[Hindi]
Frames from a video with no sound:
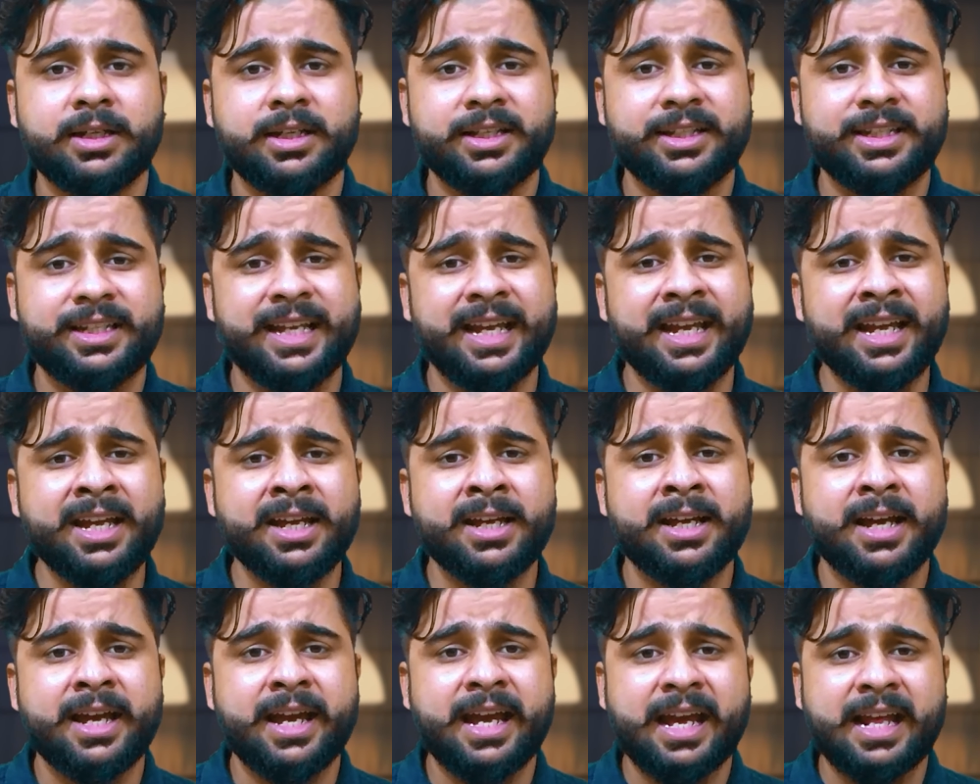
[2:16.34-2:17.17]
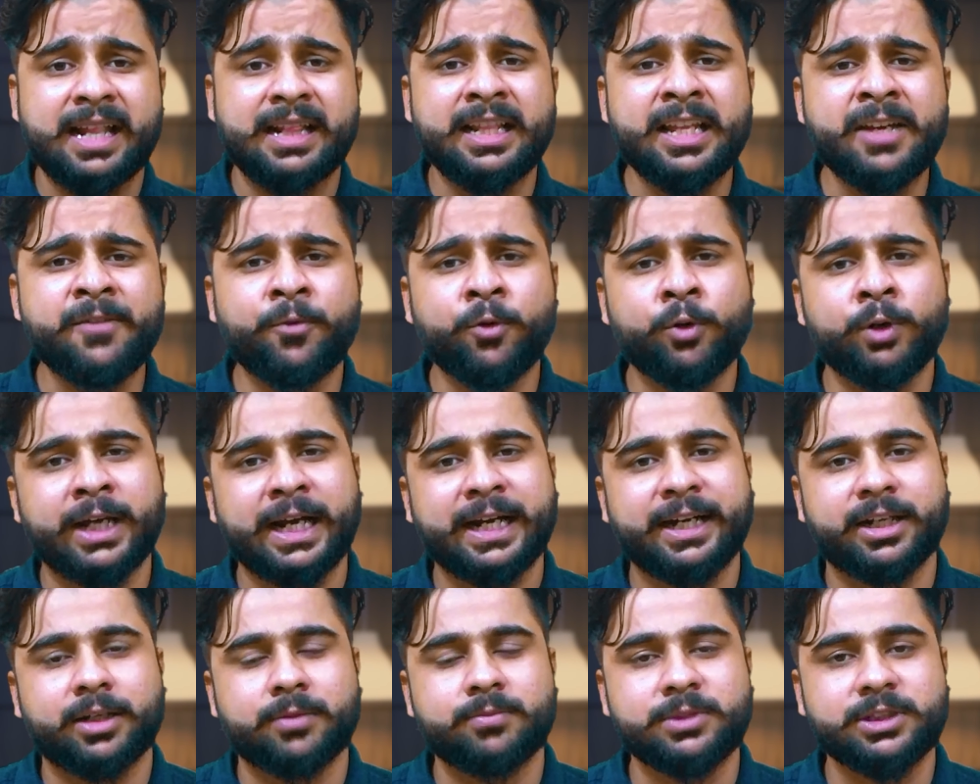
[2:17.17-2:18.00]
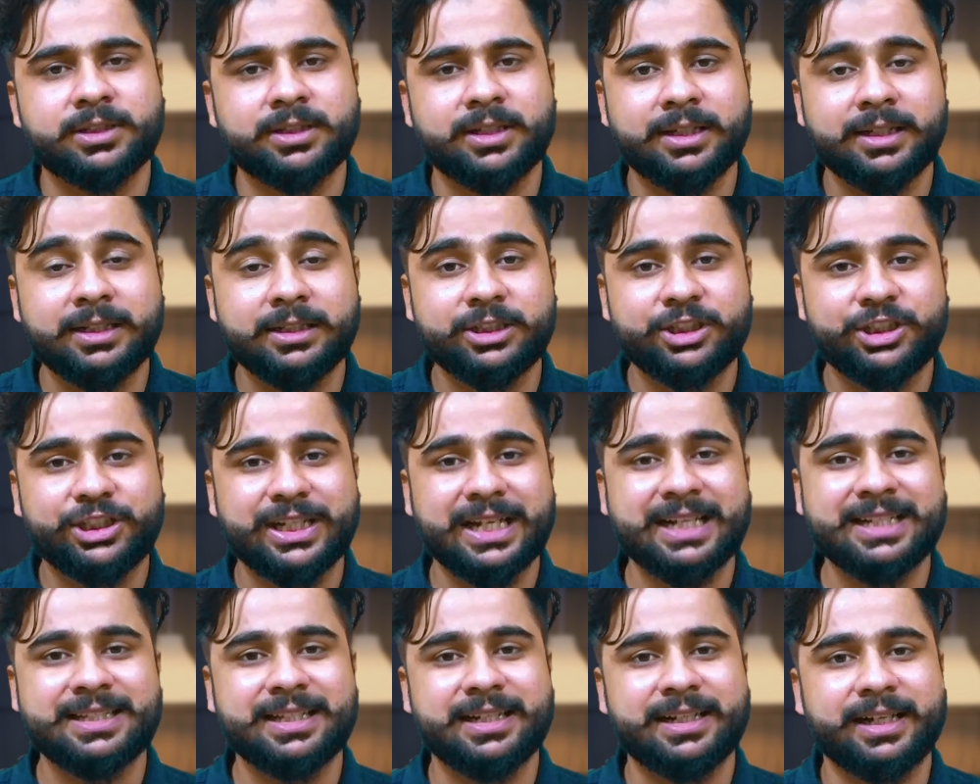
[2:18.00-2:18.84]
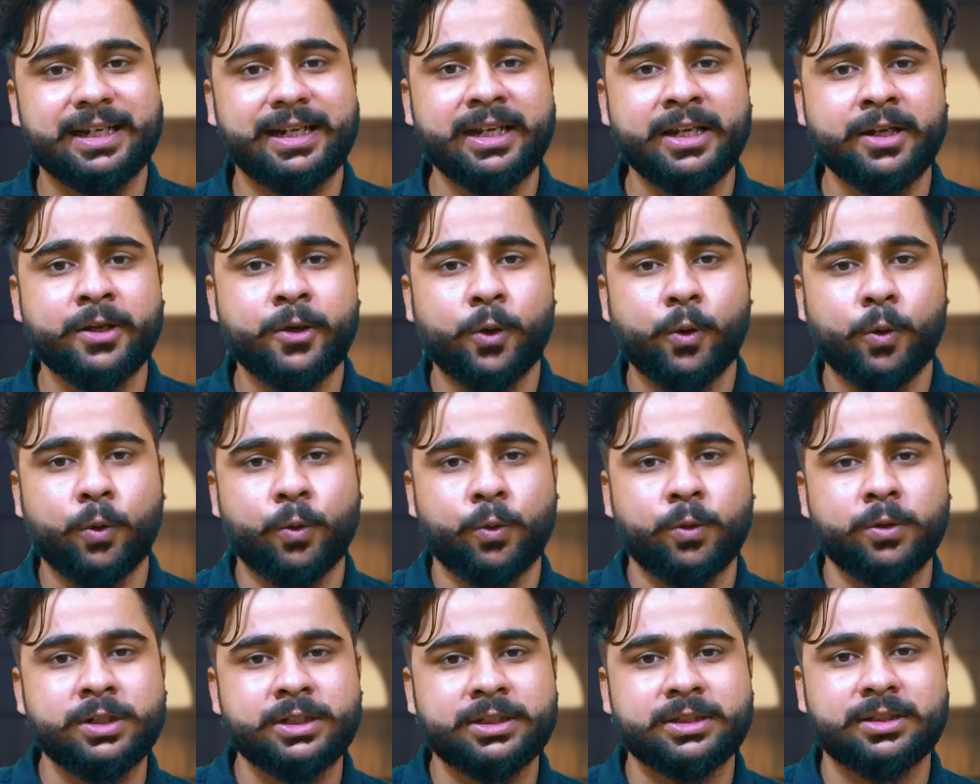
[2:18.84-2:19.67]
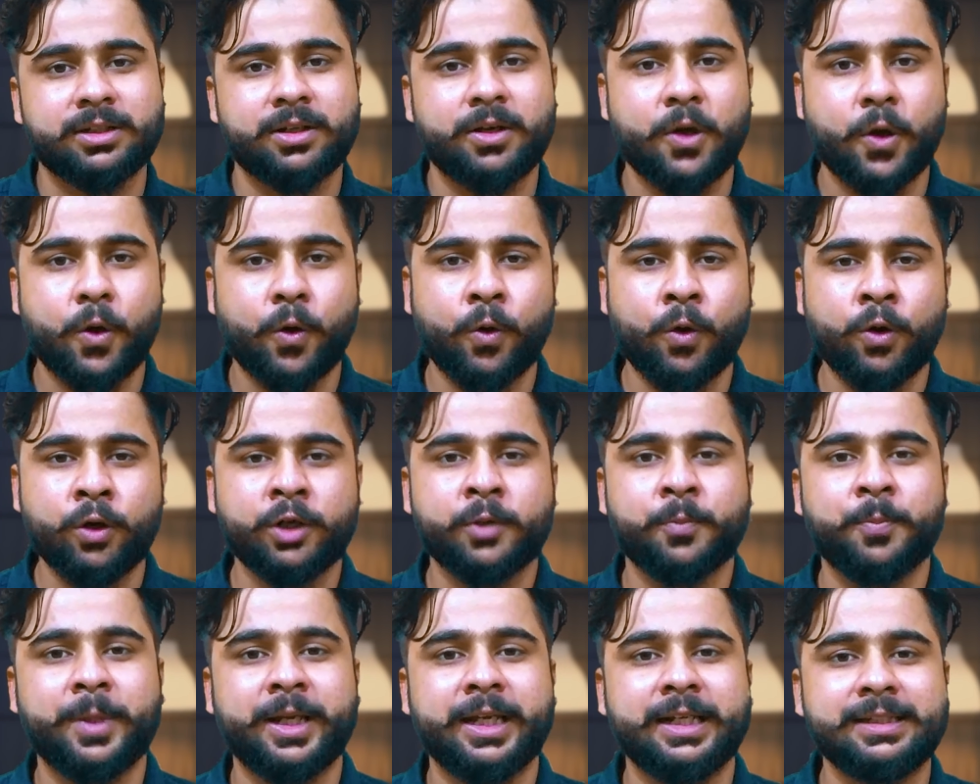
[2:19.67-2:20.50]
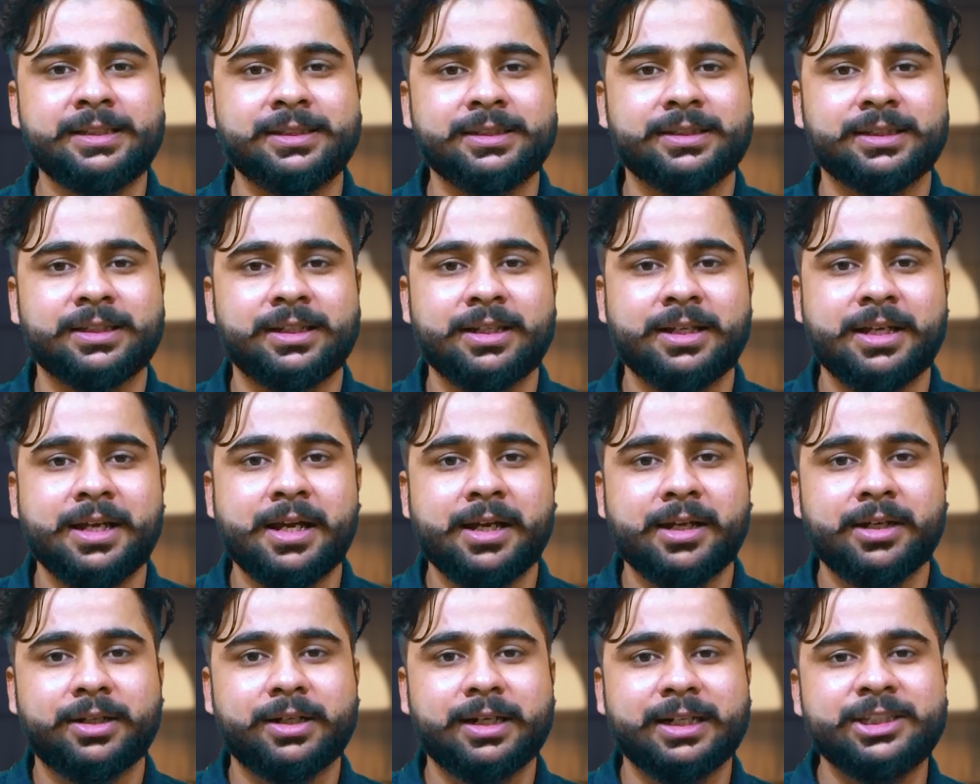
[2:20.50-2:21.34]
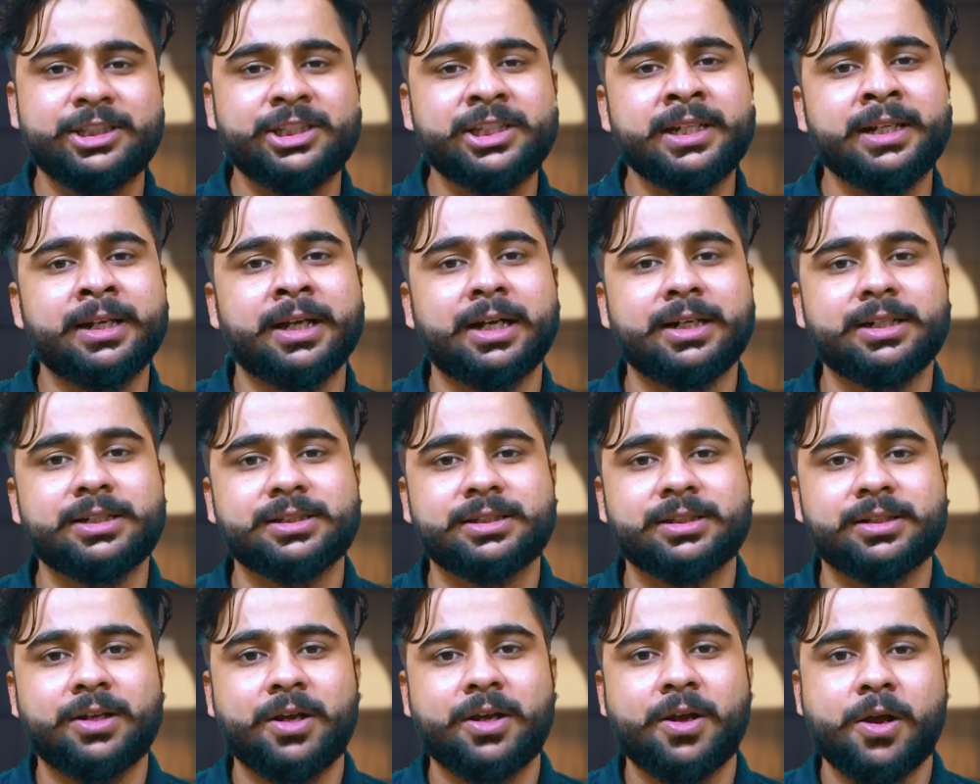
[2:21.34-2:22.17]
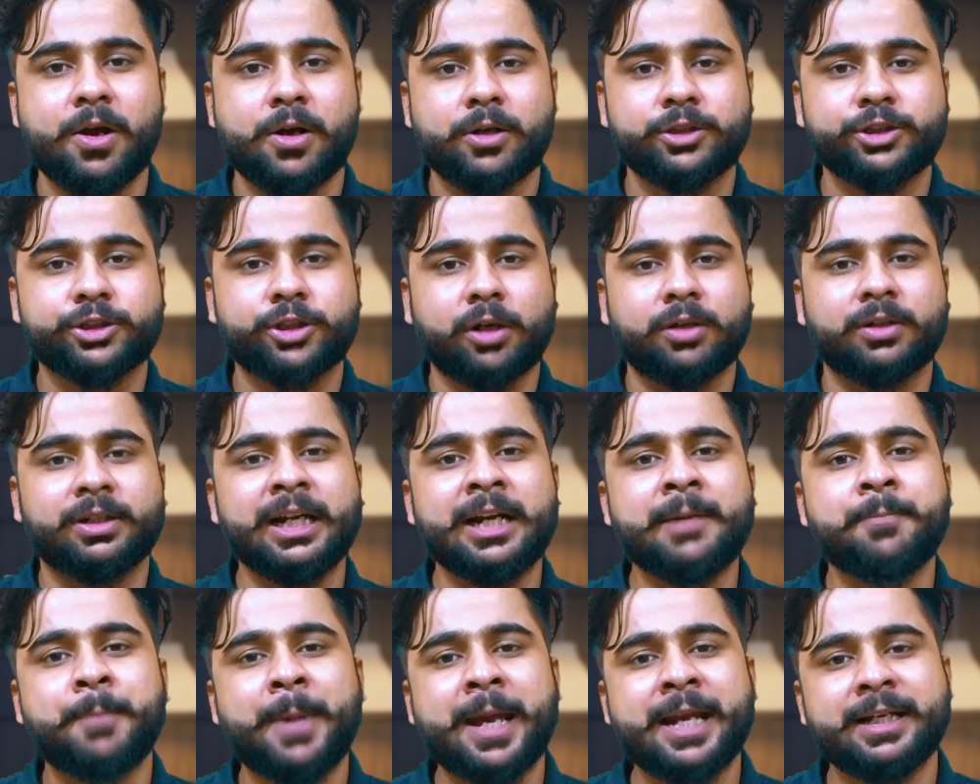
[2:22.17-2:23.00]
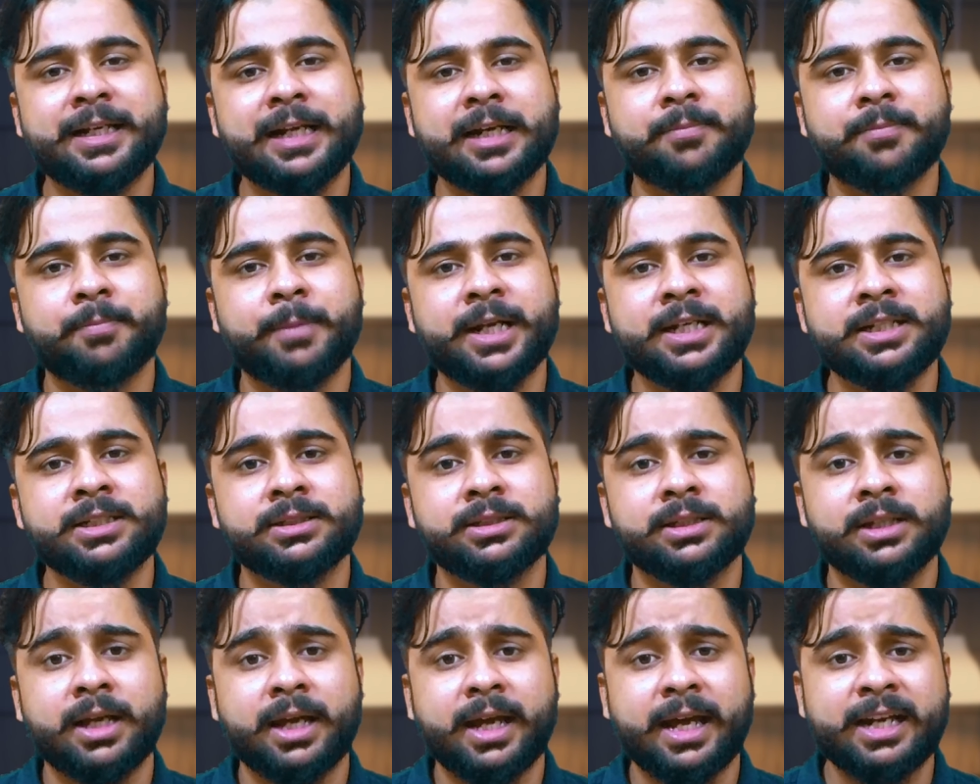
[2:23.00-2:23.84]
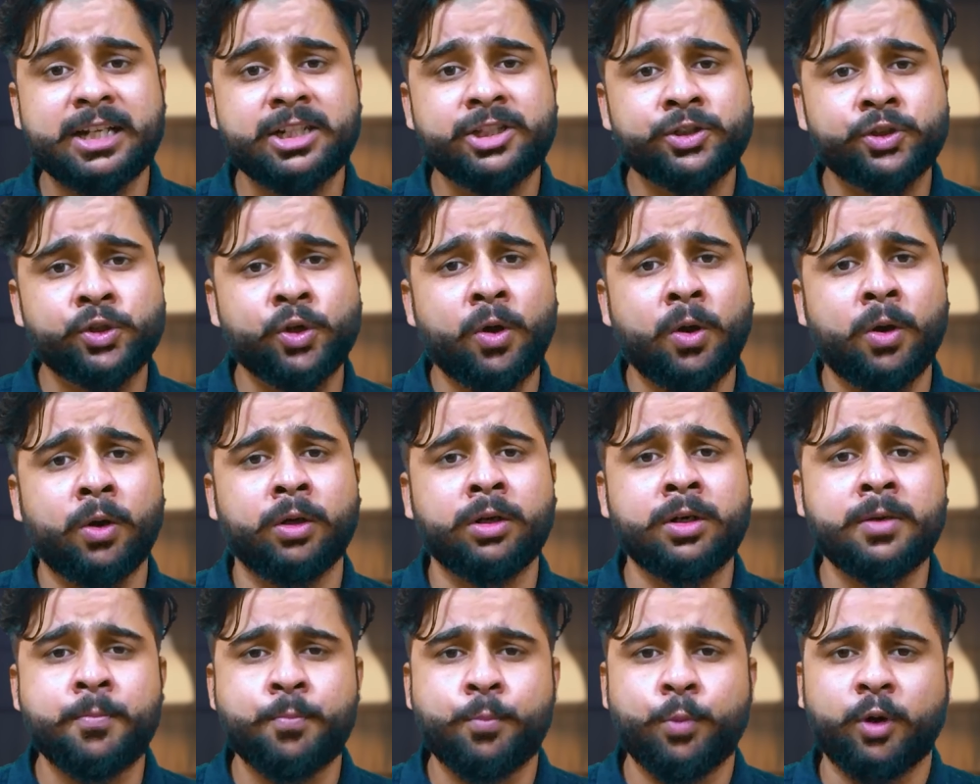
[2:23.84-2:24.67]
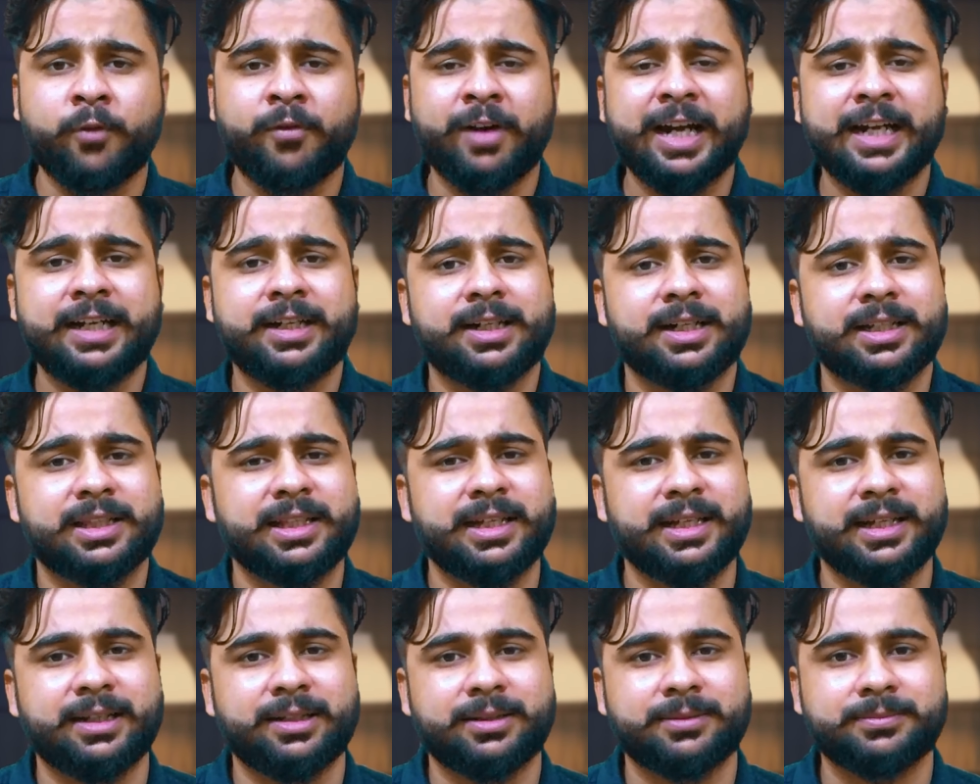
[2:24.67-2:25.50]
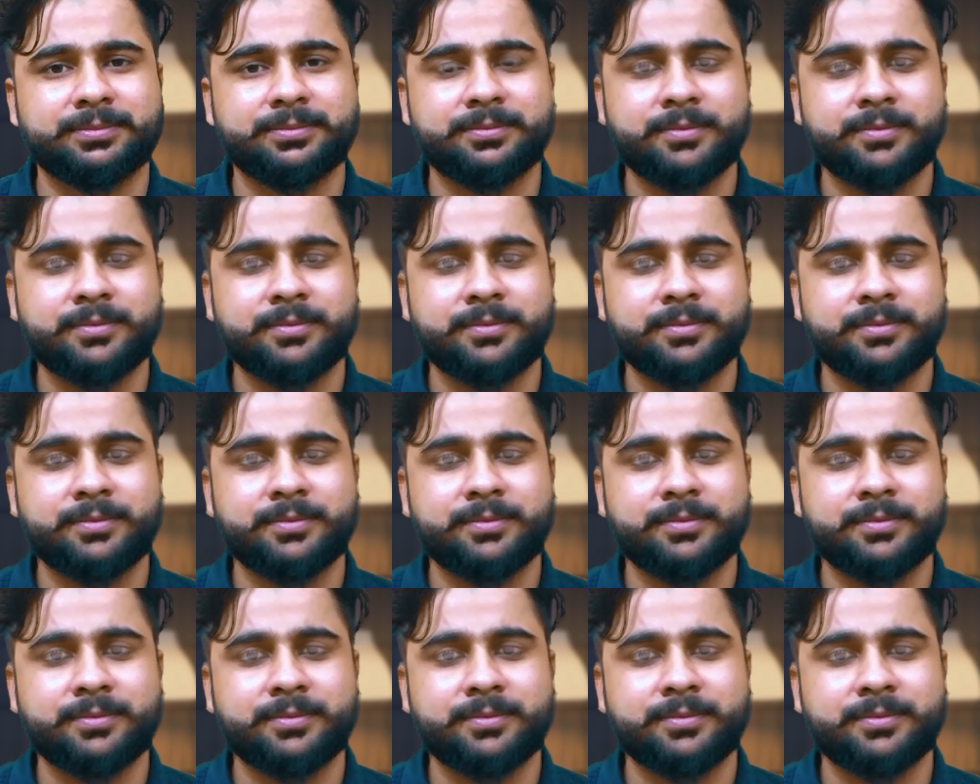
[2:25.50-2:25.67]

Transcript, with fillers: ये हेल्दी फूड आइटम्स जैसे कि ओट्स ओट मील्स क्रंची नट्स चॉकलेट पैनकेट मिक्स एंड सो ऑन प्रोवाइड करते हैं